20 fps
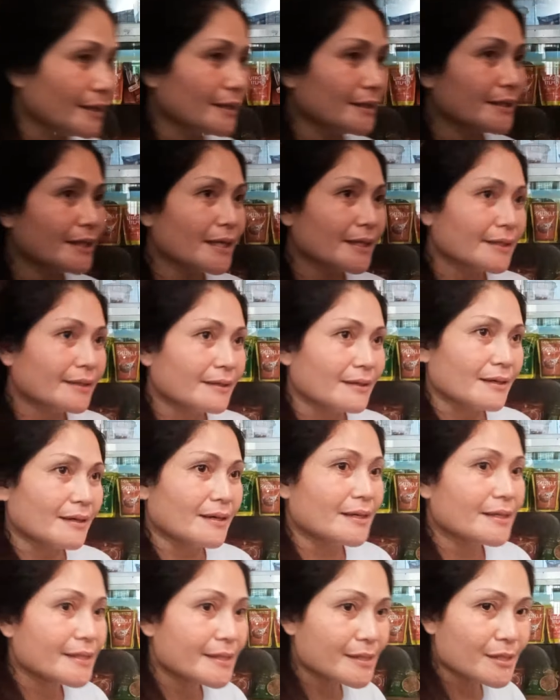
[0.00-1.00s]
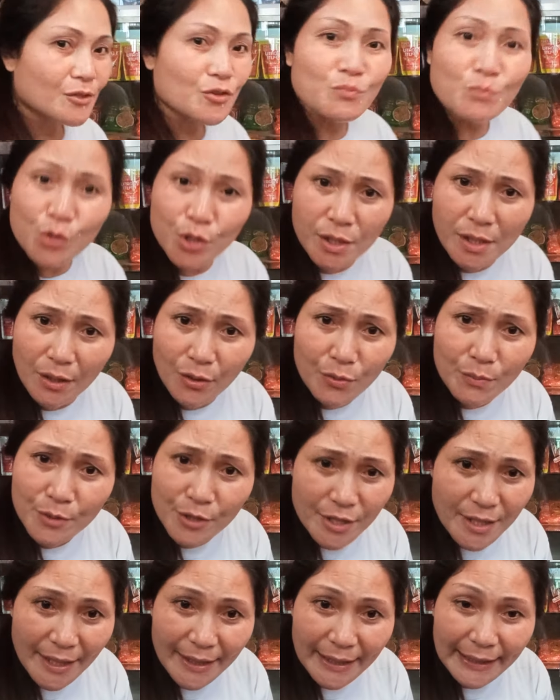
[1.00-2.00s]
Okay guys, kumusta
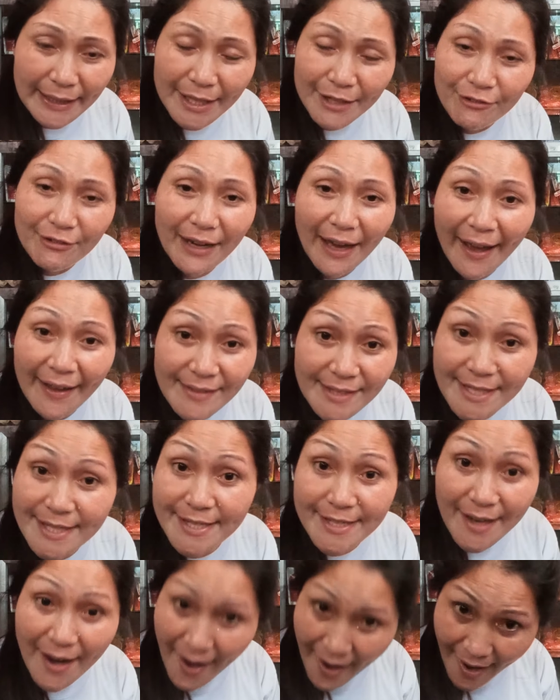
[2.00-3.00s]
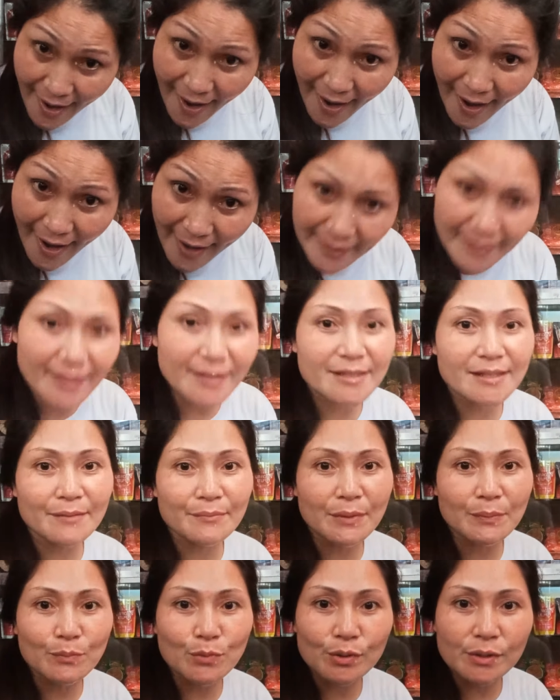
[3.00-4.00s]
kumusta na kayong lahat dyan?
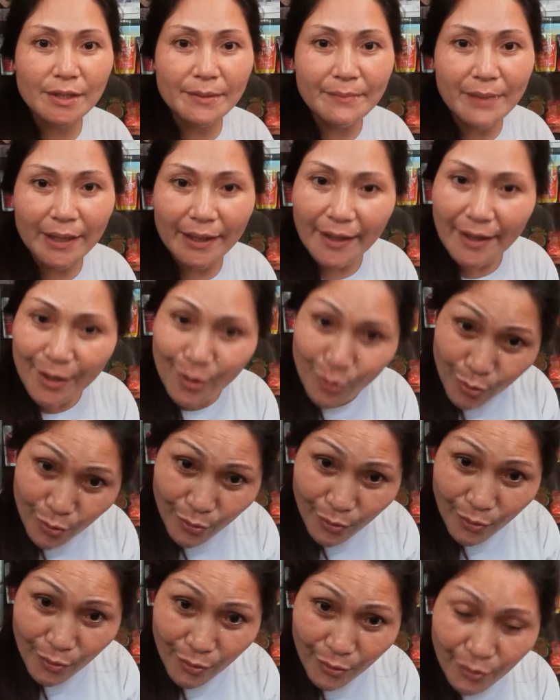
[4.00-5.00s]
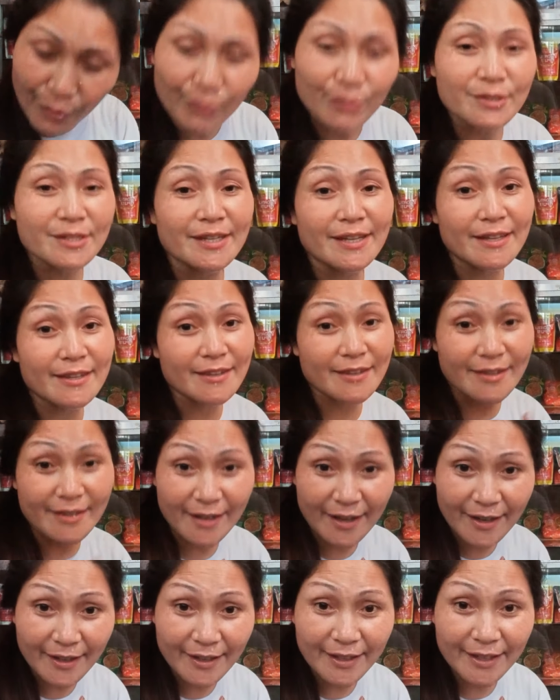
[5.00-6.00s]
Nasa mabuti ba kayo? Si
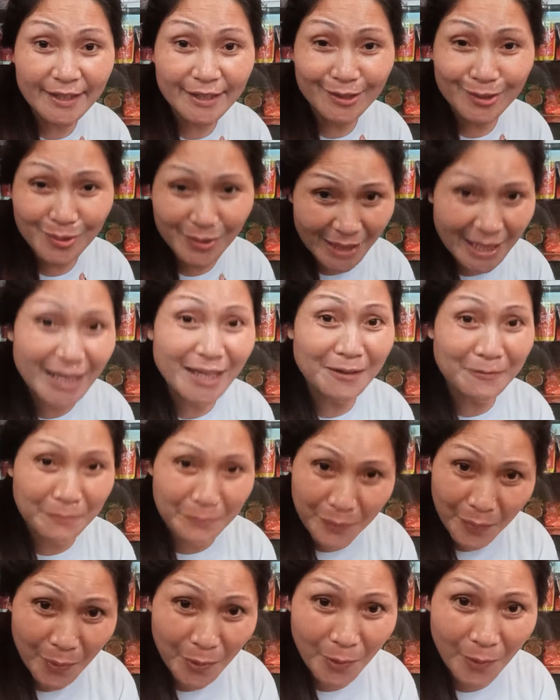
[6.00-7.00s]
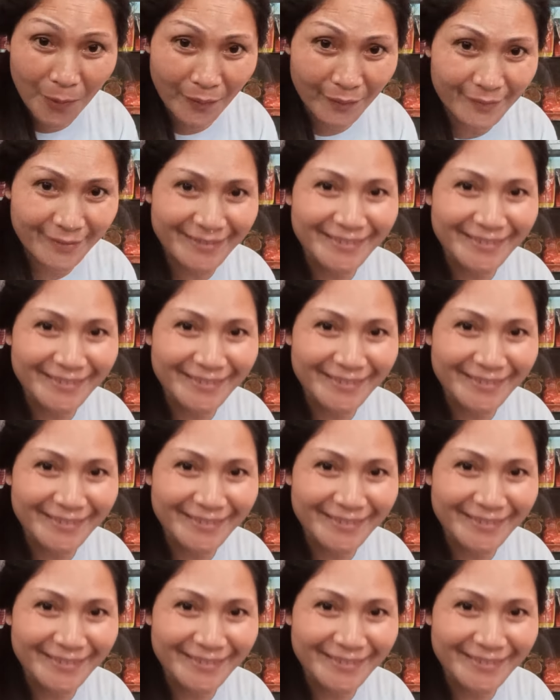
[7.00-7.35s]
Inday, okay lang po.